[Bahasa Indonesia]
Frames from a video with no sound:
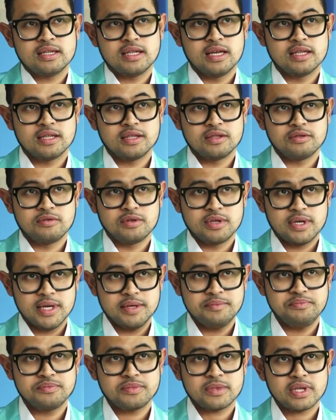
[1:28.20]
dan
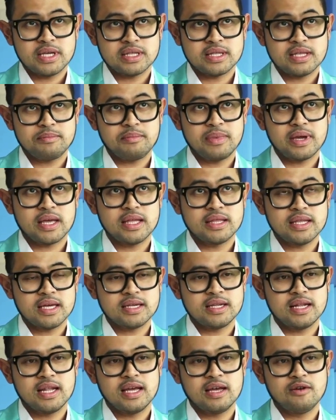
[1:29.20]
tentunya kita pengennya
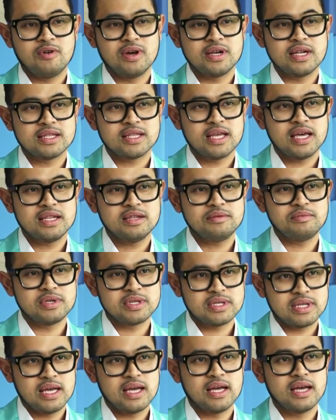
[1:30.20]
adalah wanita ini
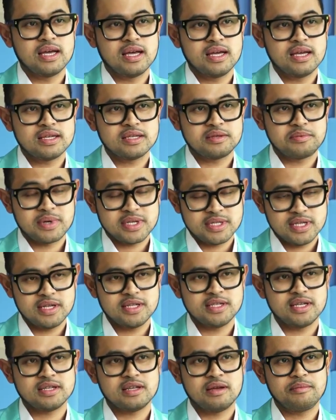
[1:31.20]
bisa seperti
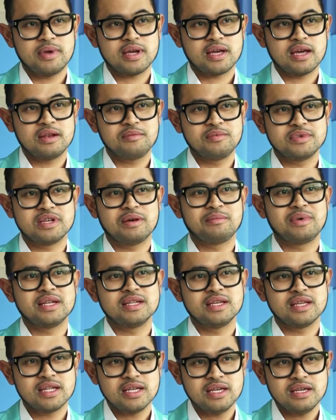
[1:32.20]
tadi saya sampaikan bisa
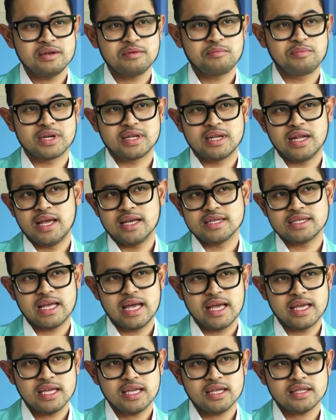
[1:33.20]
mandiri, berdaya
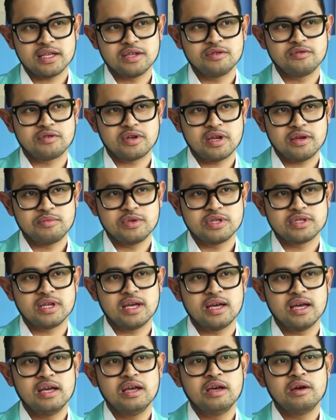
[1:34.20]
saing dan juga
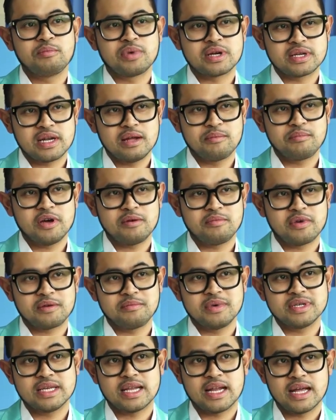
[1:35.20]
bisa berdampak bagi
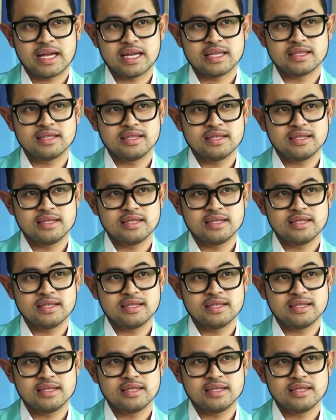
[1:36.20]
masyarakat.